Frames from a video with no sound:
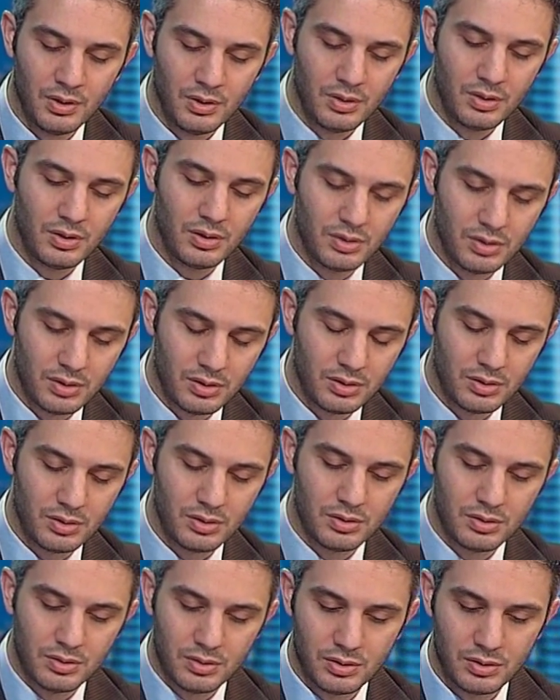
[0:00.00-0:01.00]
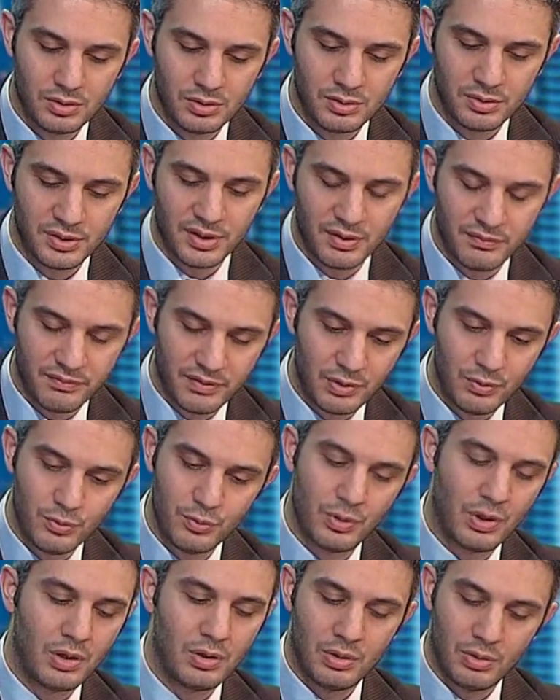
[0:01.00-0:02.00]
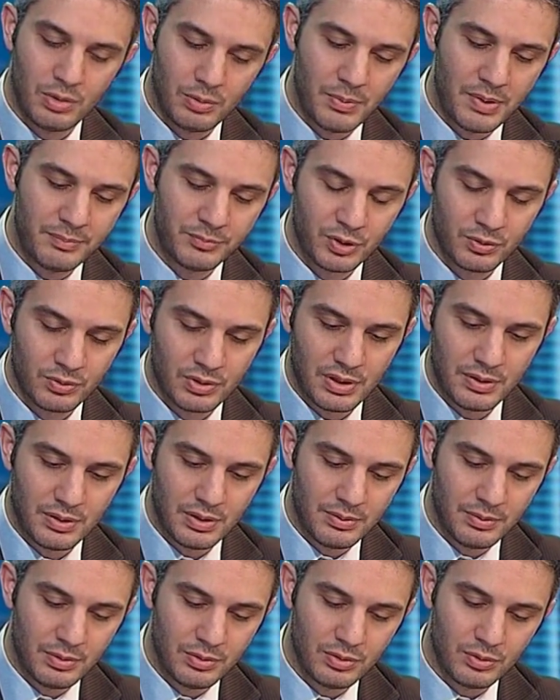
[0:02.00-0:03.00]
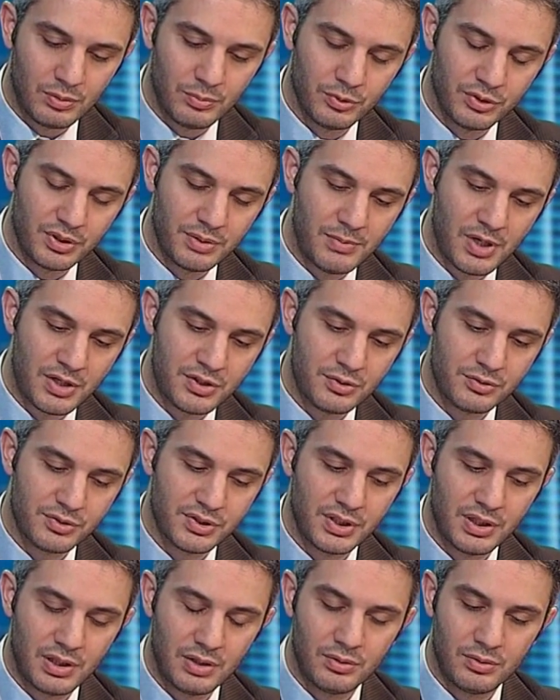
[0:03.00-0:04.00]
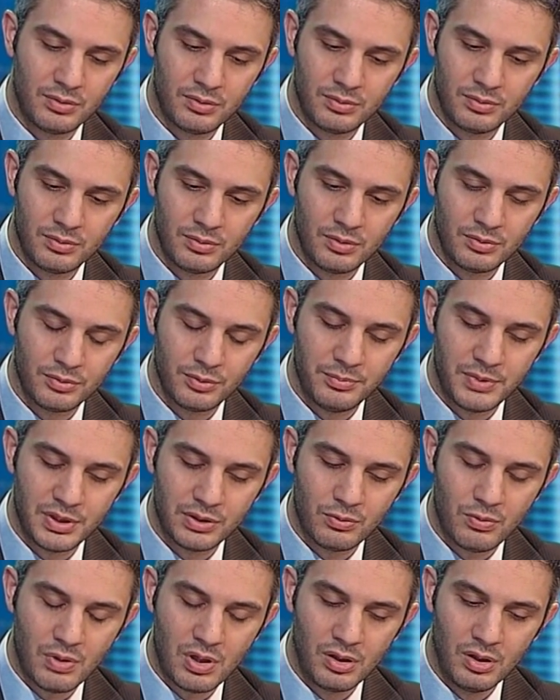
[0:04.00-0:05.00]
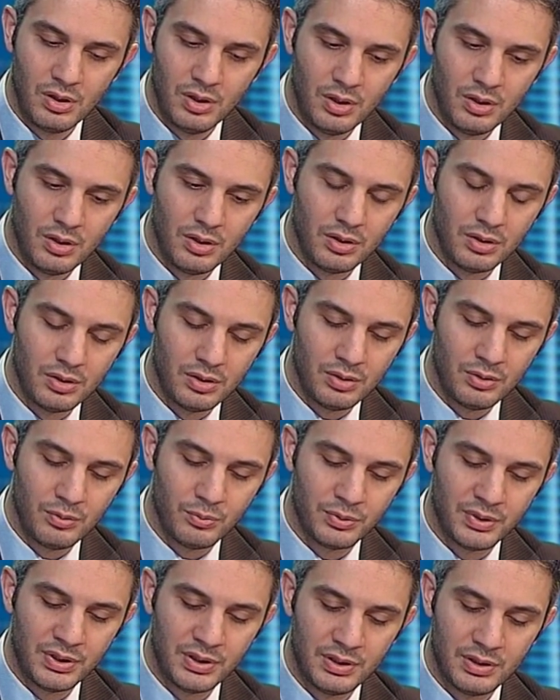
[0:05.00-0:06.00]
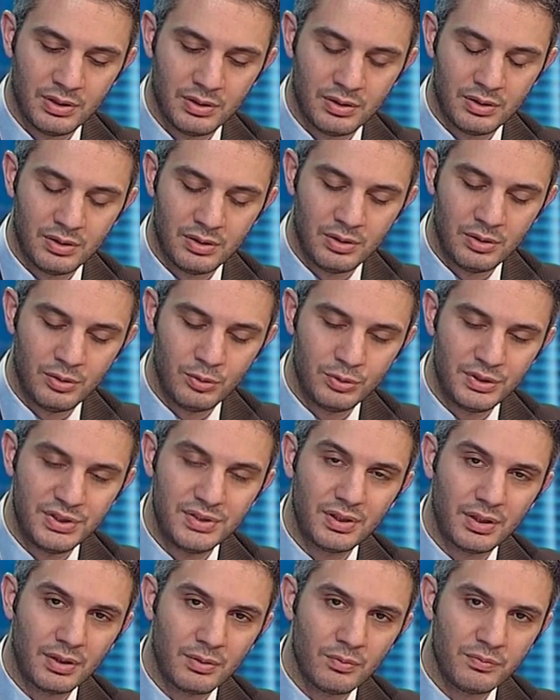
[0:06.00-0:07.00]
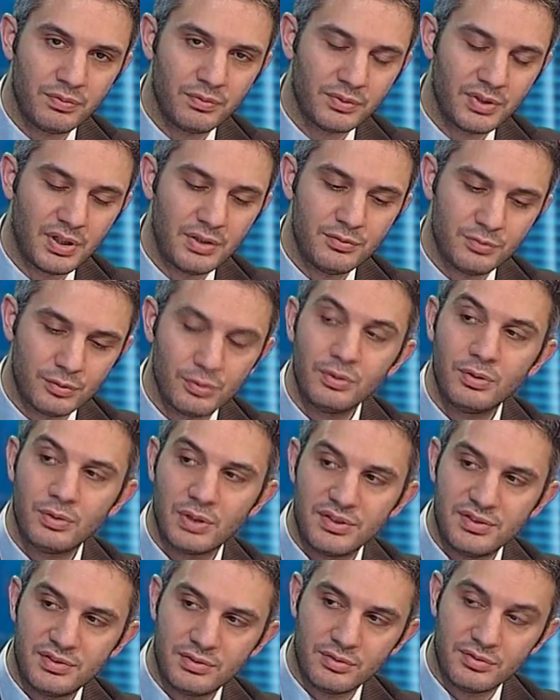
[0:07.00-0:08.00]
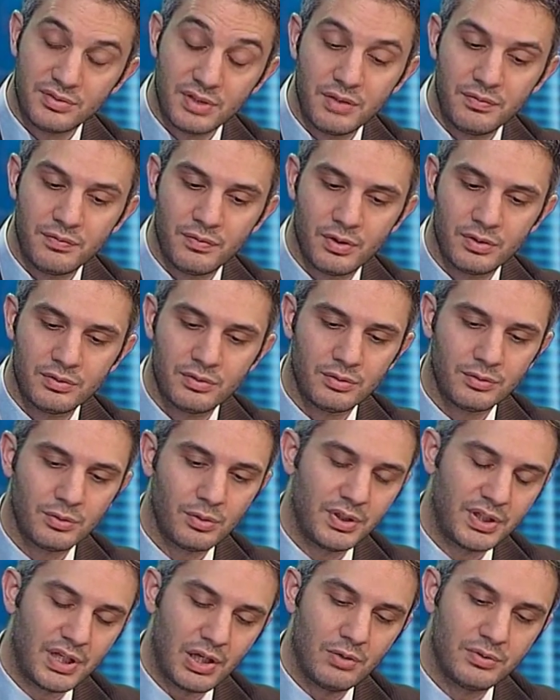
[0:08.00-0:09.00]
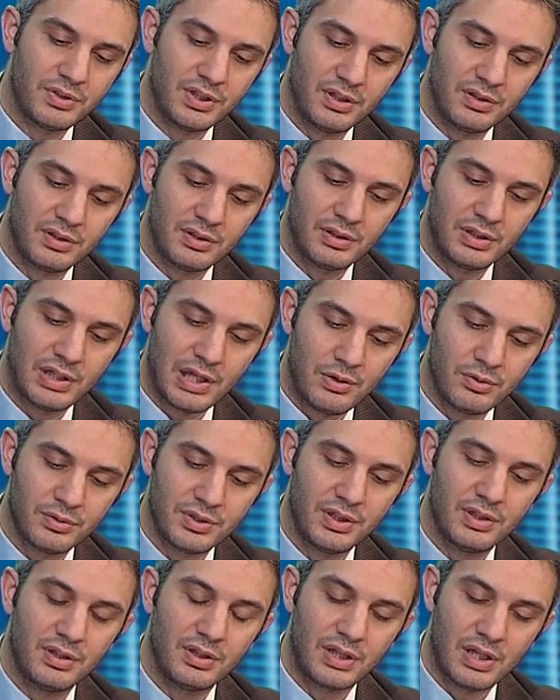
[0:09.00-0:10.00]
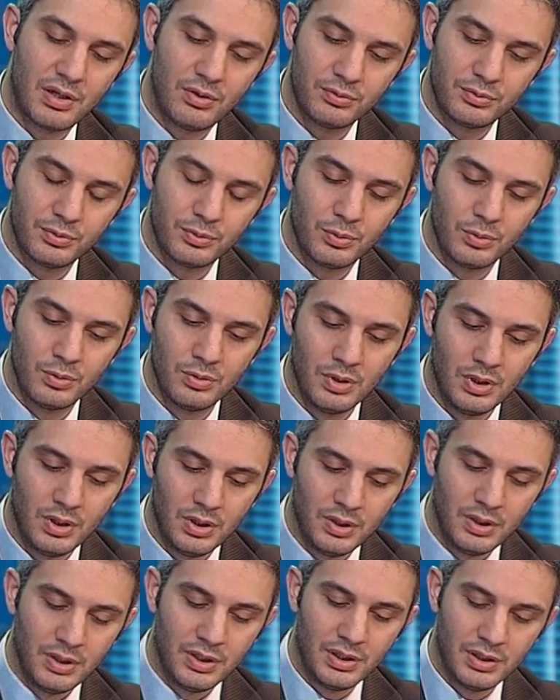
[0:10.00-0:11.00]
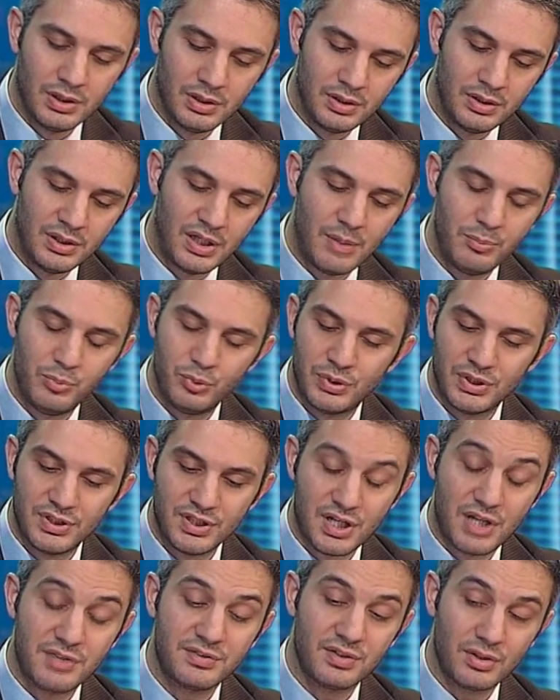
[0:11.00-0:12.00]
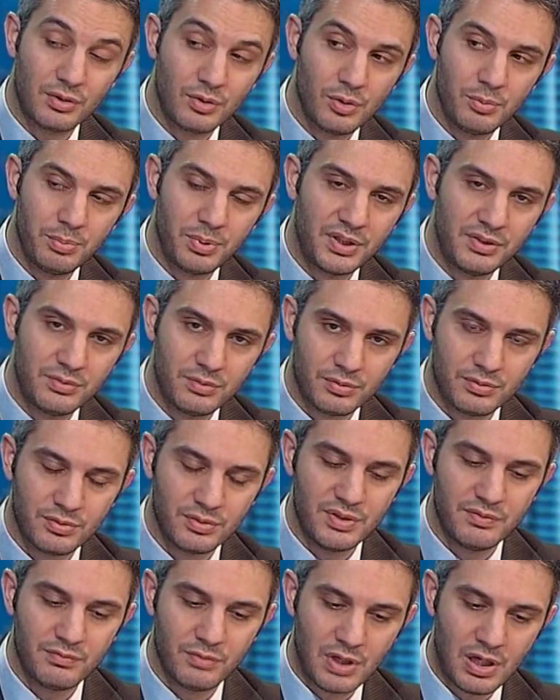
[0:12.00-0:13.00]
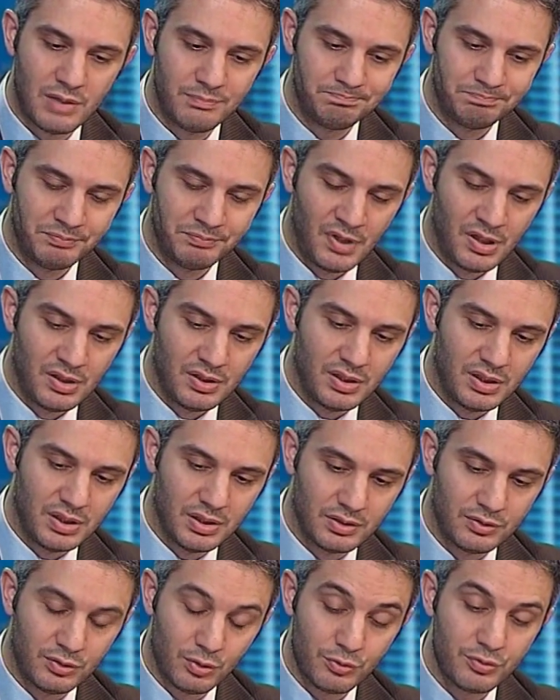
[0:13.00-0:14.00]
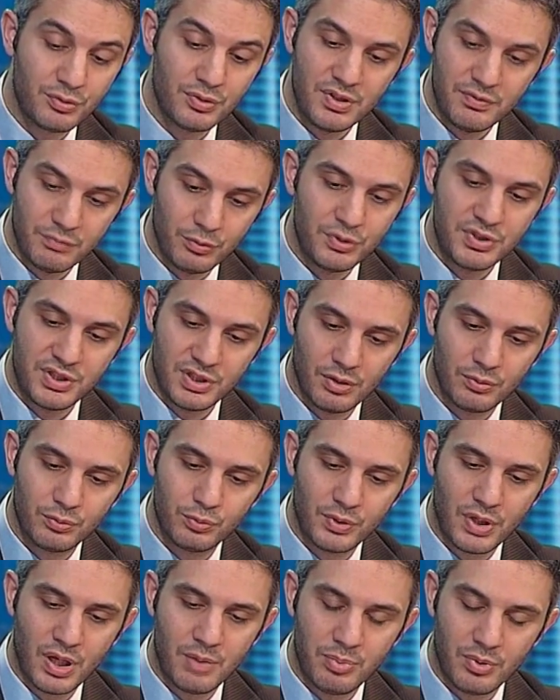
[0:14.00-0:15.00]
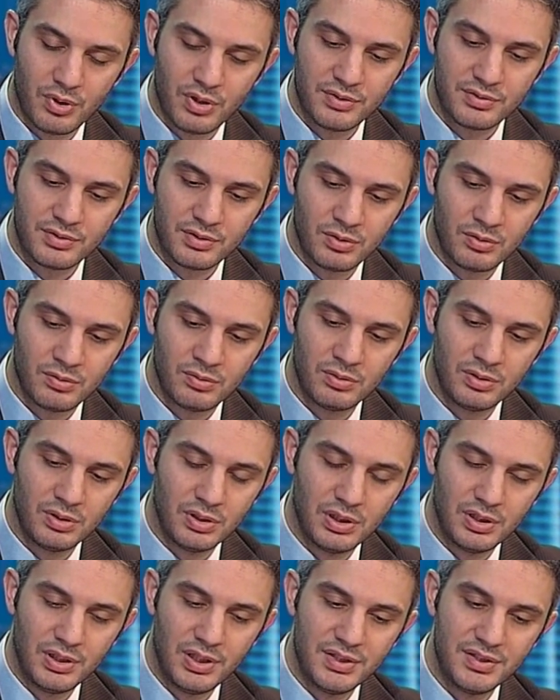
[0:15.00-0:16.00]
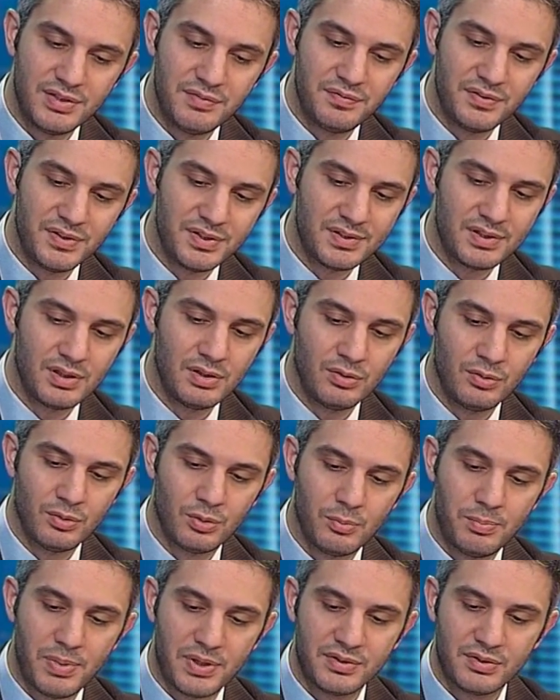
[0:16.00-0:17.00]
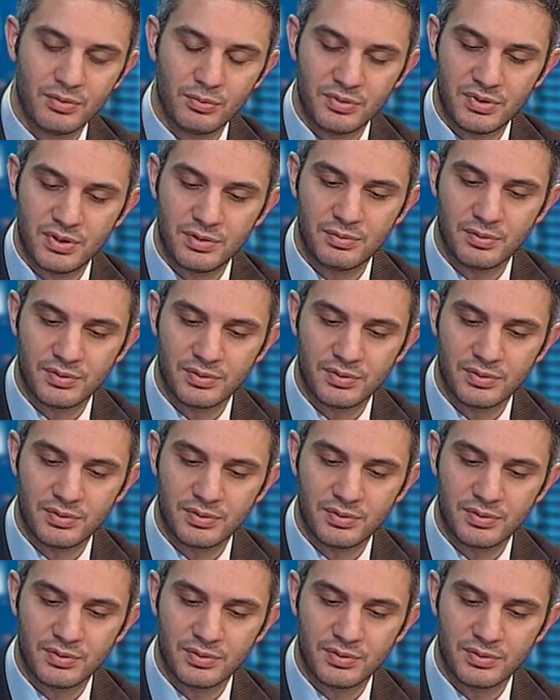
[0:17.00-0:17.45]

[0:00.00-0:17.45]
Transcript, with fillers: euh, qui avait eu lieu en, même temps que les, le rebond des marchés en général en, 2003, on est, le titre est confronté à une zone de résistance très forte entre les 41, 41 et 40 euros. il a buté déjà cinq reprises sur ce niveau-là. Et tant que ce niveau tient, en tout cas pour l'instant, il est difficile de repasser haussier sur